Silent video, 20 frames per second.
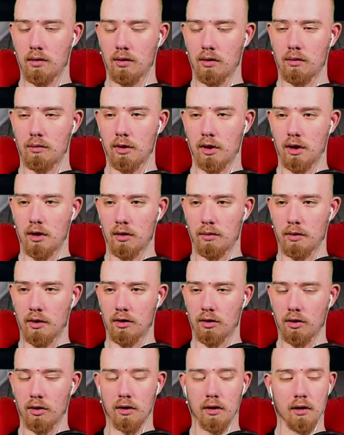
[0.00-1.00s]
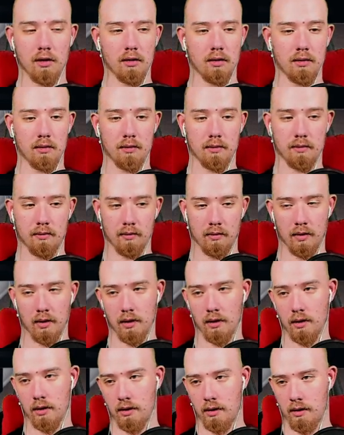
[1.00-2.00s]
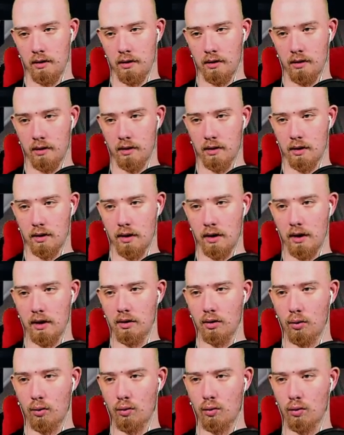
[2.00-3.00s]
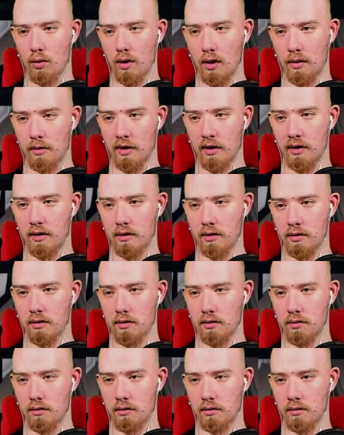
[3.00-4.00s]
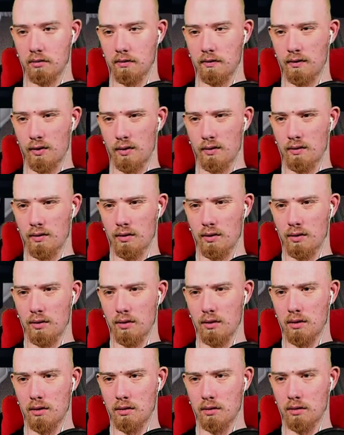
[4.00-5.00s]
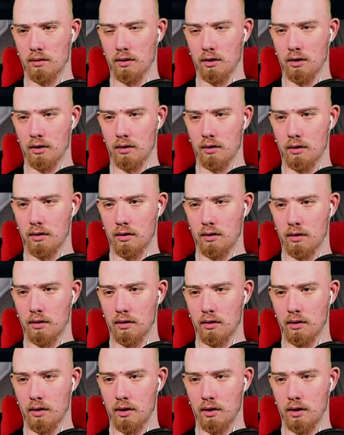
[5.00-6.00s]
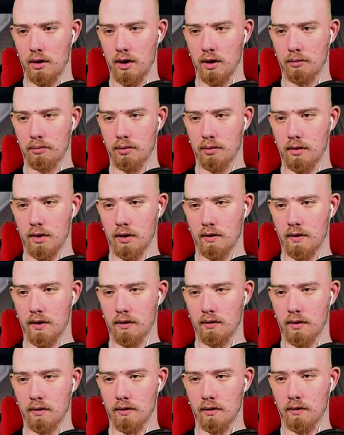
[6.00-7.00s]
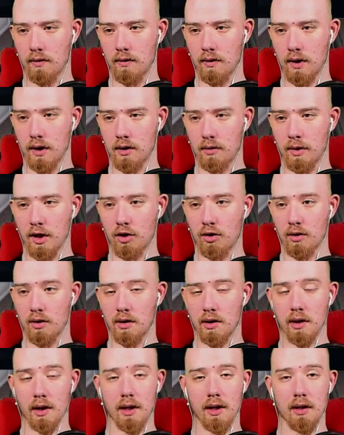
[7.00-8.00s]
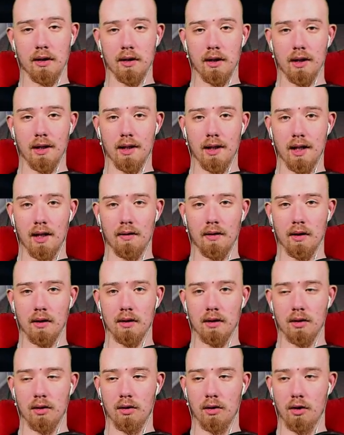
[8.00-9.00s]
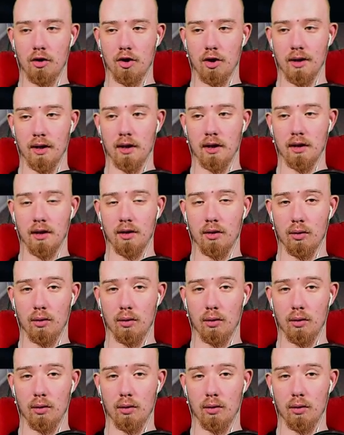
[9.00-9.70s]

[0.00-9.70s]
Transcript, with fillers: Gut, wir gehen nochmal zurück. Klingt hoch, aber 5 hoch? Jupp, auf jeden Fall 5. Also ihr merkt schon, das ist ein richtig nerviges Geräusch, richtig